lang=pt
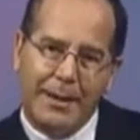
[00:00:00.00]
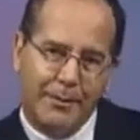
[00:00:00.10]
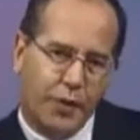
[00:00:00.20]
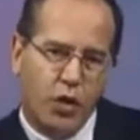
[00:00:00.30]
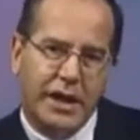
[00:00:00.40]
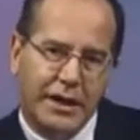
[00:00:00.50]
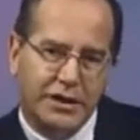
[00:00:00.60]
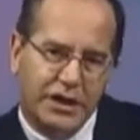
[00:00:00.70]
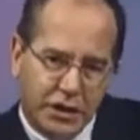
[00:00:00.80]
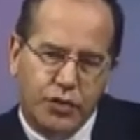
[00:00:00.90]

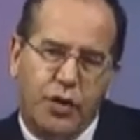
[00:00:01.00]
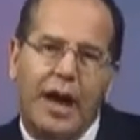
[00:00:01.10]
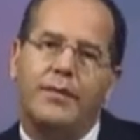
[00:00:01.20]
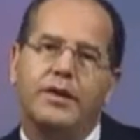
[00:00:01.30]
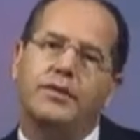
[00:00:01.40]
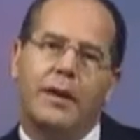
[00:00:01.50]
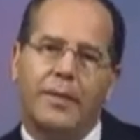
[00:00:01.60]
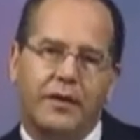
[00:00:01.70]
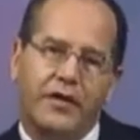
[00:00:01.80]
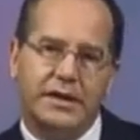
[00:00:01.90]
progredir no caminho da
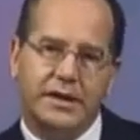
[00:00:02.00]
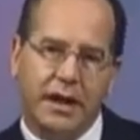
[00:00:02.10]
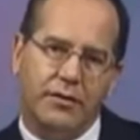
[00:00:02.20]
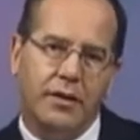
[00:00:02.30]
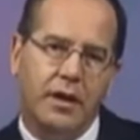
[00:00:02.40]
perfeição.